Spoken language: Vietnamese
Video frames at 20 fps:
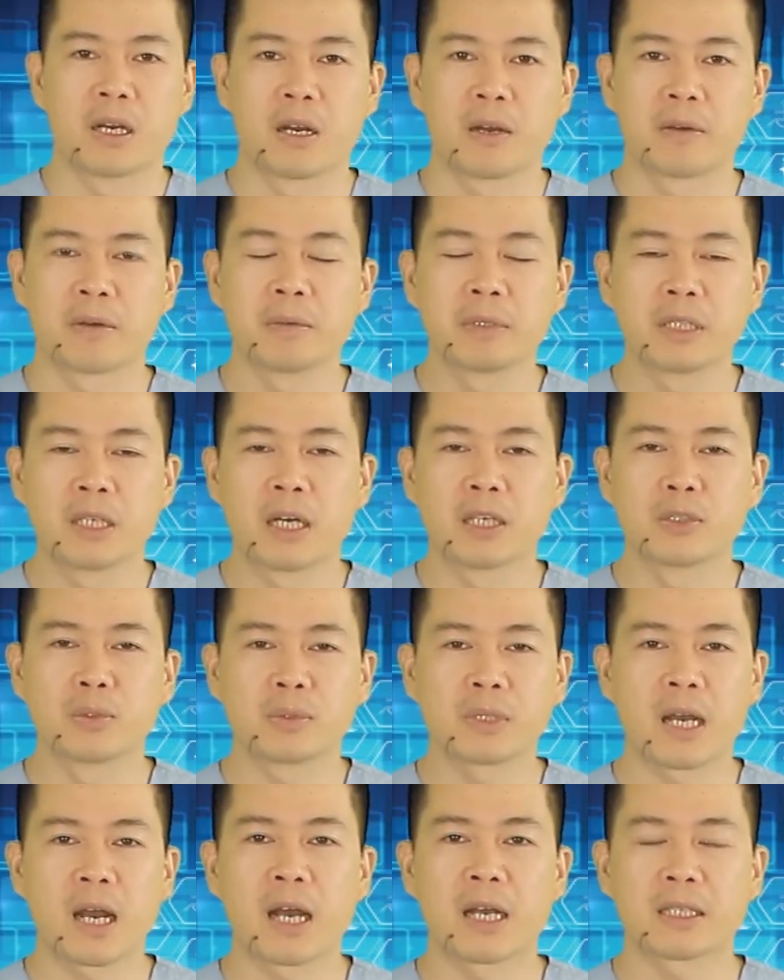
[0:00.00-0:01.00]
Và bây giờ
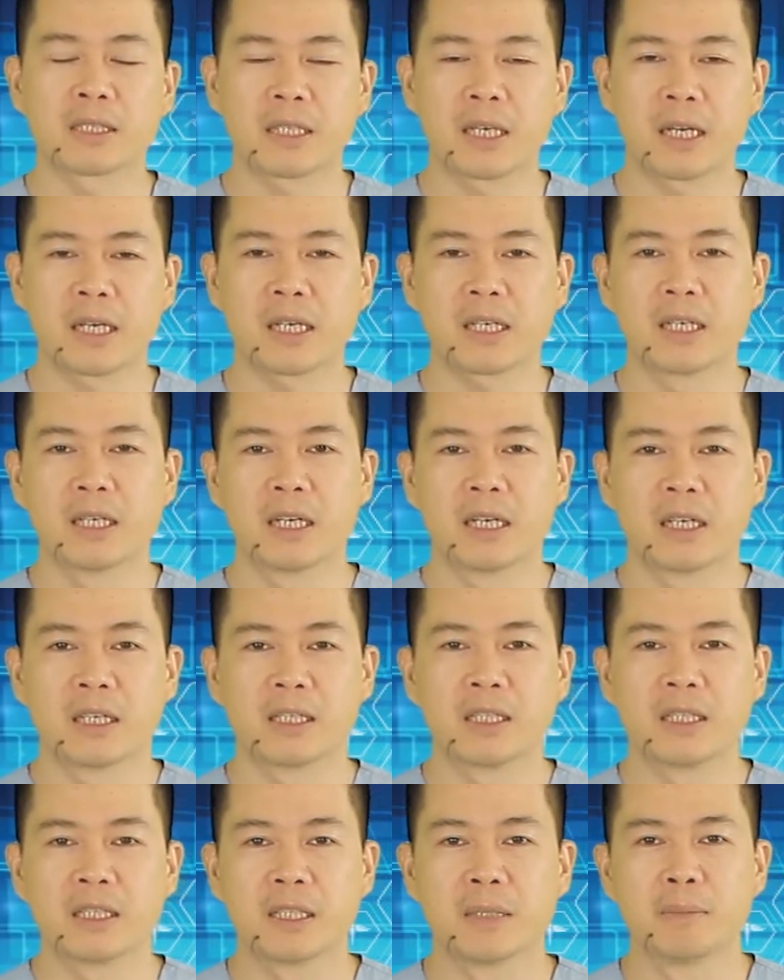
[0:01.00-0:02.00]
chúng ta sẽ
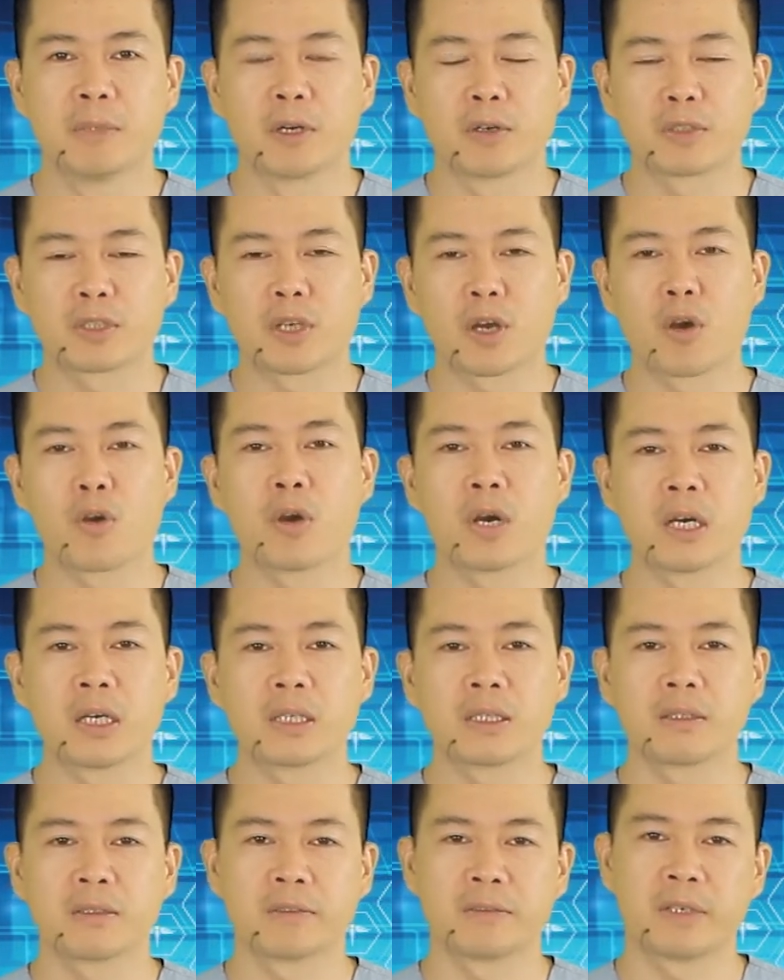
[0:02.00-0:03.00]
đi tìm hiểu sâu
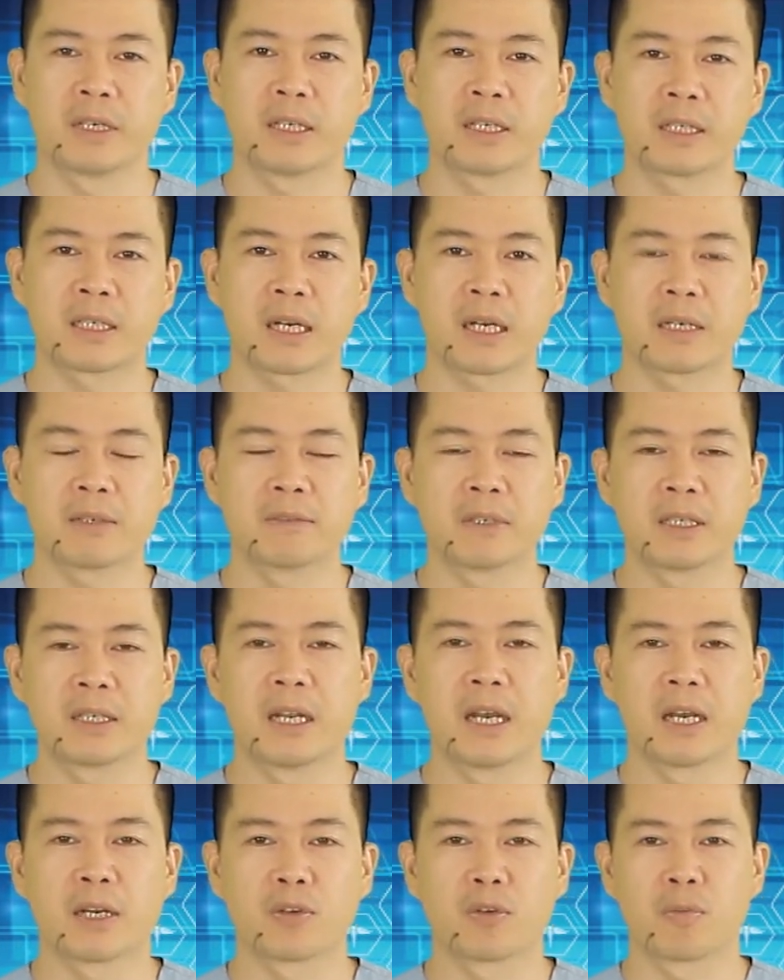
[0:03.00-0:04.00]
hơn về các cái
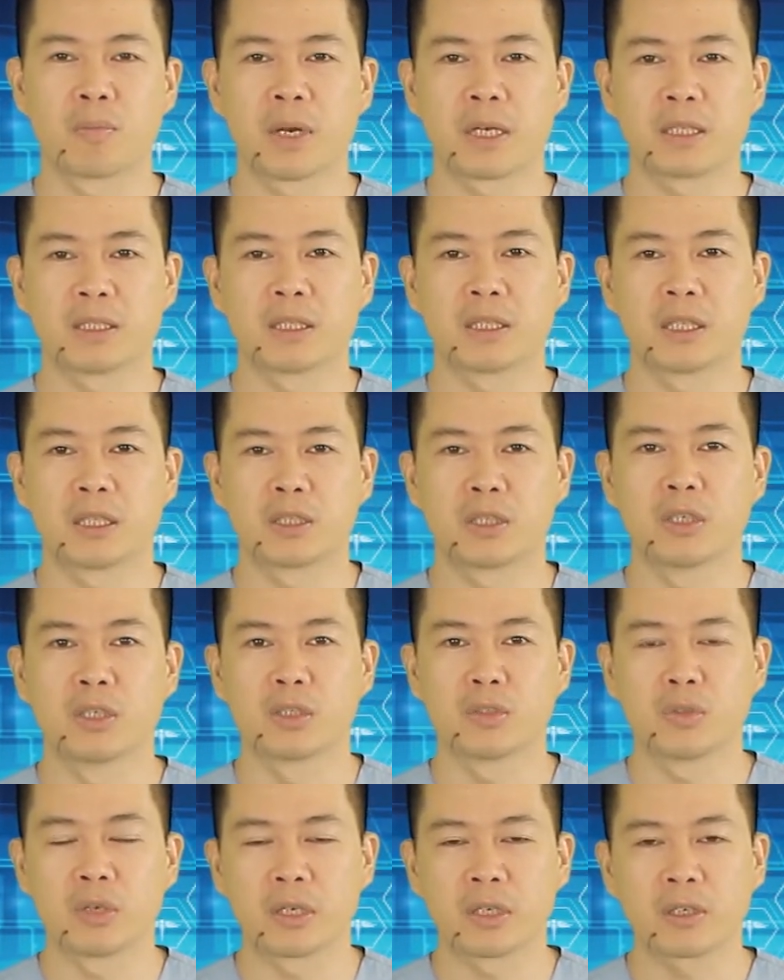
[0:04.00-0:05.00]
vấn đề của bệnh tuyến
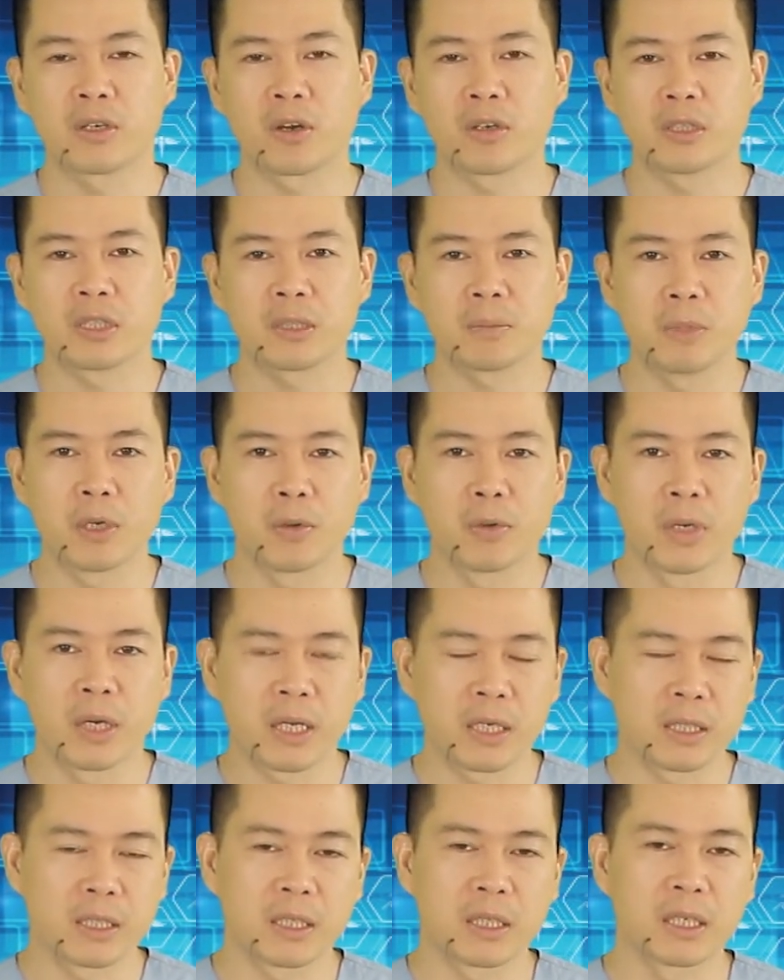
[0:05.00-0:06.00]
liệt tuyến, có những cái biểu
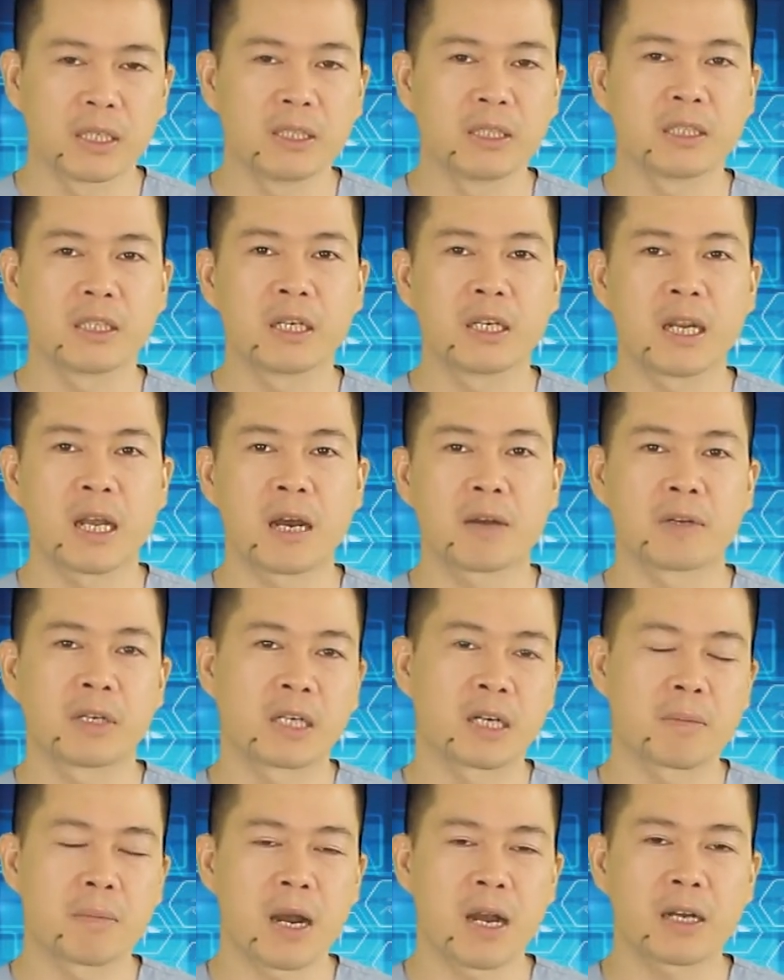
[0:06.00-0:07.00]
hiện như thế nào
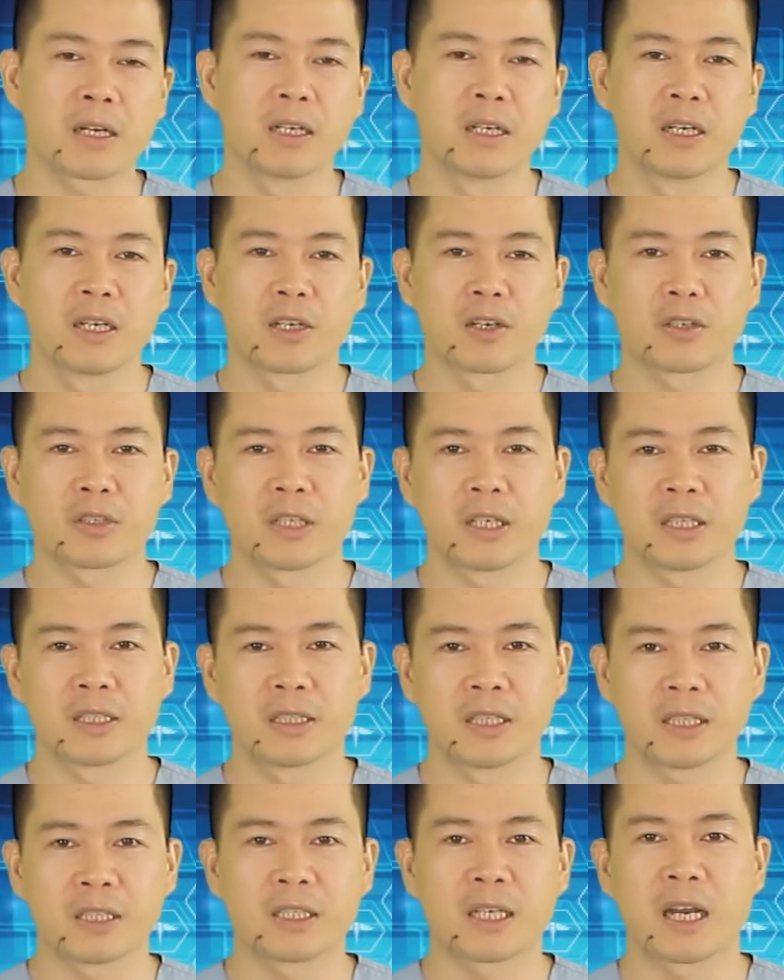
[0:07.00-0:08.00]
để các bác có thể
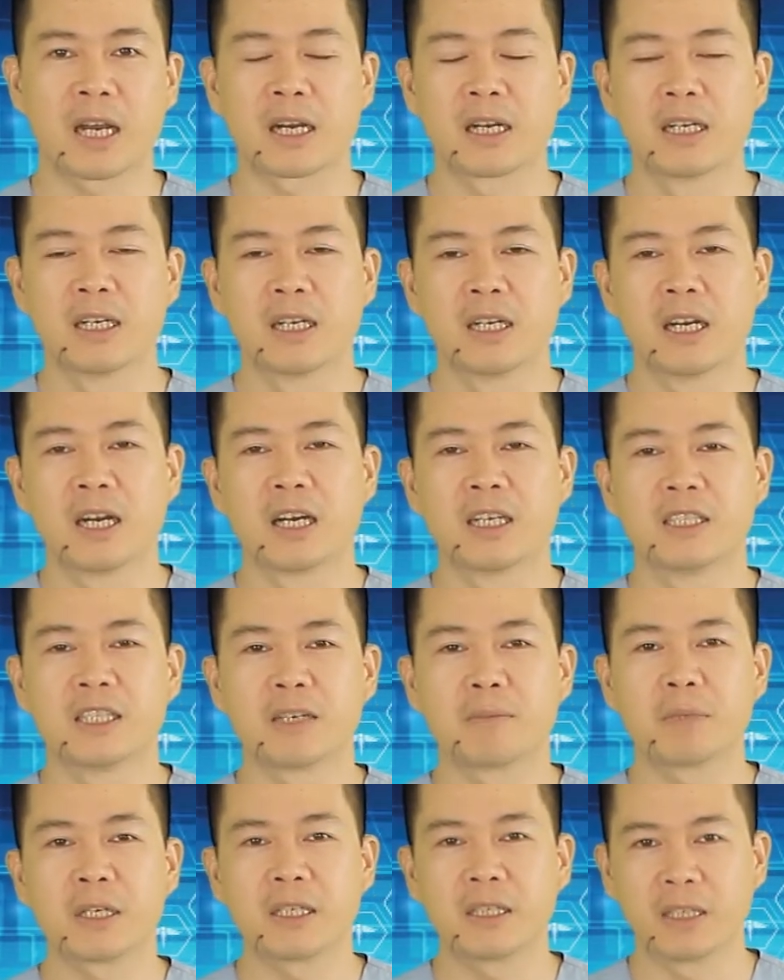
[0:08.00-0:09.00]
dễ dàng
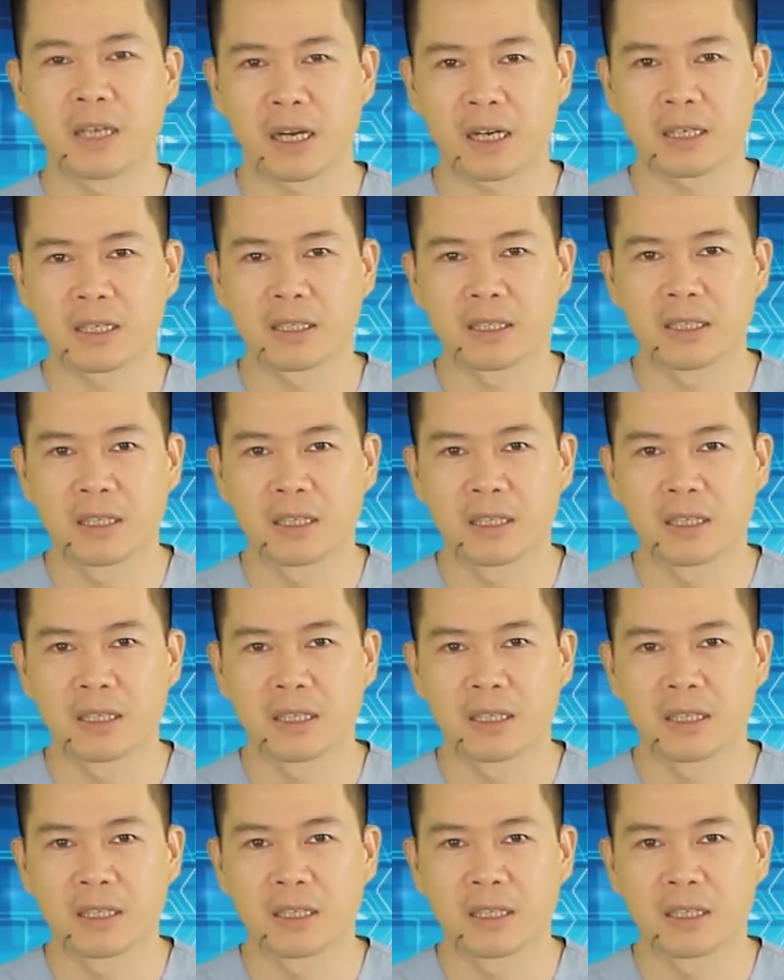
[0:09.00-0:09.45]
nhận biết được.